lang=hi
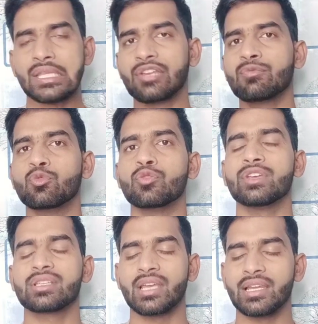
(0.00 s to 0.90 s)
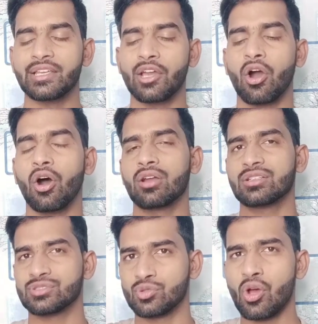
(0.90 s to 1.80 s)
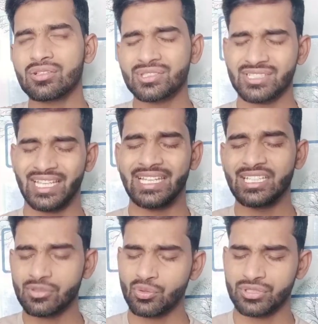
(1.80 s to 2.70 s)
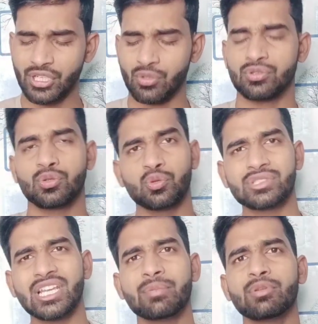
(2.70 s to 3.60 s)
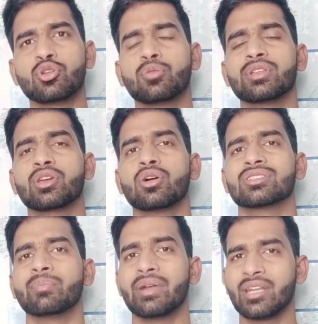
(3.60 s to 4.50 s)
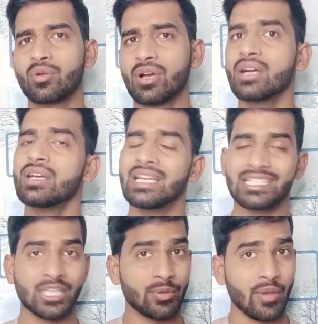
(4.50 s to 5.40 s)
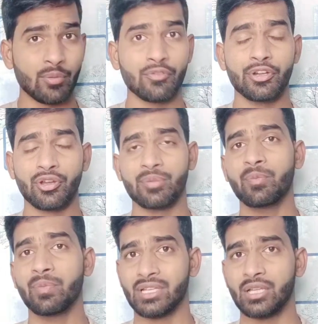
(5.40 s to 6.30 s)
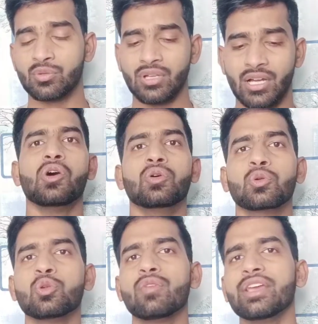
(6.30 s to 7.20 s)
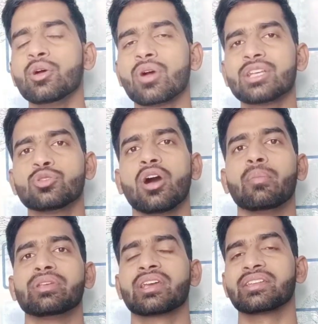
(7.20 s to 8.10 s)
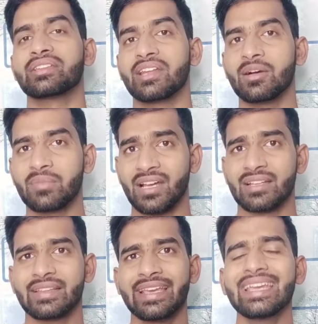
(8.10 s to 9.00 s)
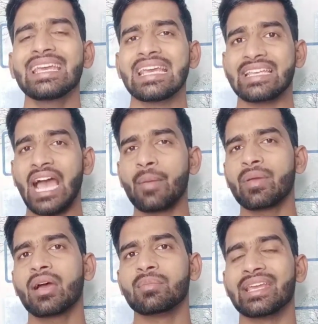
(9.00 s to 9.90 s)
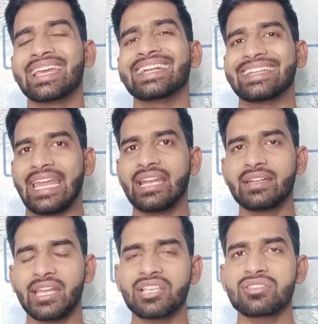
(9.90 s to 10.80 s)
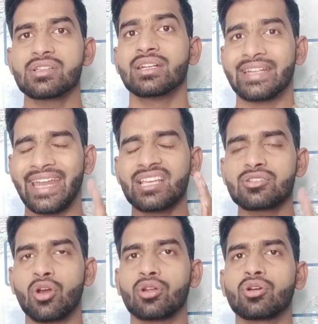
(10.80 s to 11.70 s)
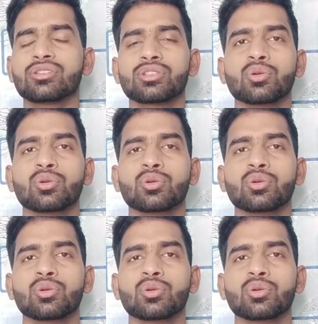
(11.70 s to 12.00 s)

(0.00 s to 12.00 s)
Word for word: सिर्फ मूवीज़ के लिए और सॉन्ग्स के लिए सोच रहे हो तो उसके लिए भी दोनों में से कौन सा बेटर होगा ये भी मैं आपको वीडियो के एंड में बता दूंगा रूल वही होगा जो हमेशा की तरह हम करते हैं यहाँ पे हम लेंगे टेन टेस्ट टेस्ट कौन कौन से